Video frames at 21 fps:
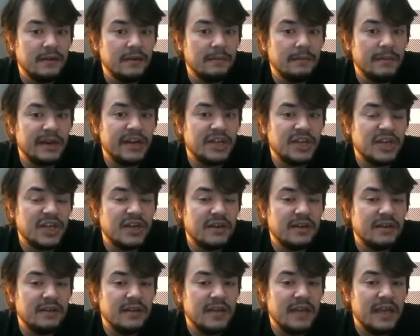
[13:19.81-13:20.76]
bakacak
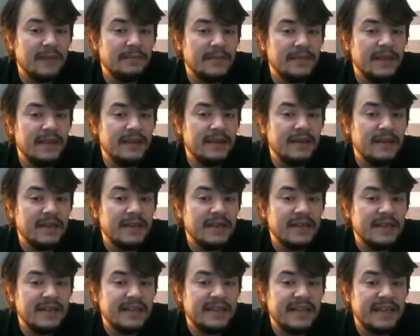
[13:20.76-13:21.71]
hem de
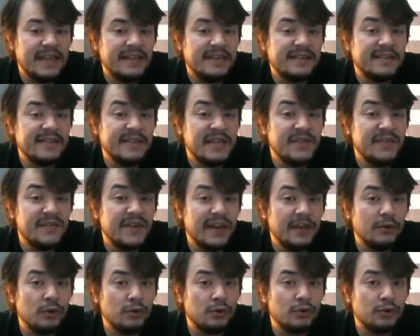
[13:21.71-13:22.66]
kendisi zayıf
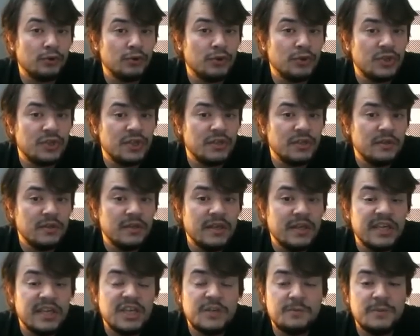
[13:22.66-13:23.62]
karede oturduğu için
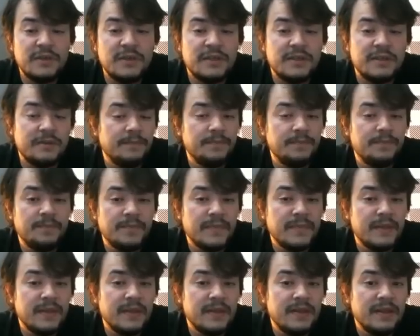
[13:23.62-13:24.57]
hiçbir
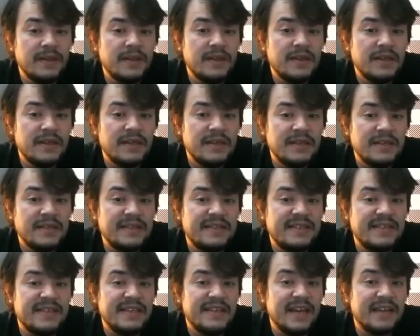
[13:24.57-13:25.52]

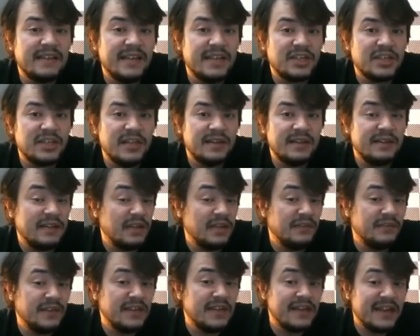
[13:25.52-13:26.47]
siyah taşla
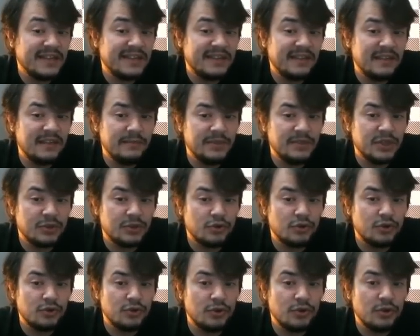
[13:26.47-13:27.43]
tarafından rahatsız edilemeyecek.
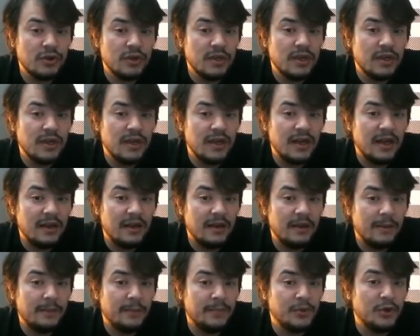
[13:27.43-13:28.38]
Çünkü
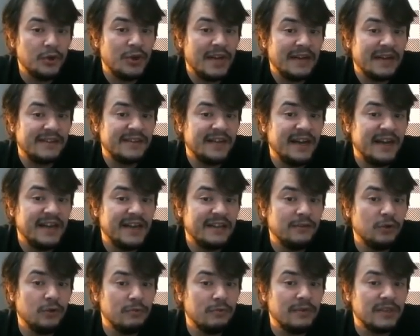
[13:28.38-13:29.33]
piyon artık
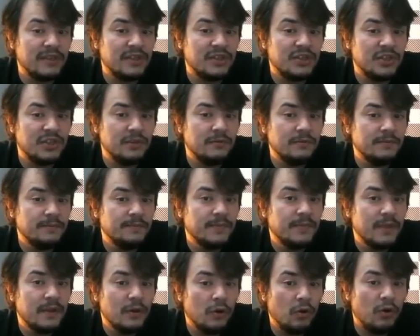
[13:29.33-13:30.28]
A7'de olmadığı için
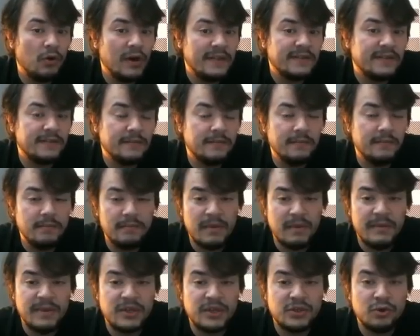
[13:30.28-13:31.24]
o at
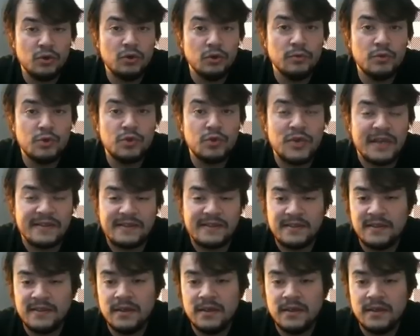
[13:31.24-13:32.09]
B5'te ölümsüz at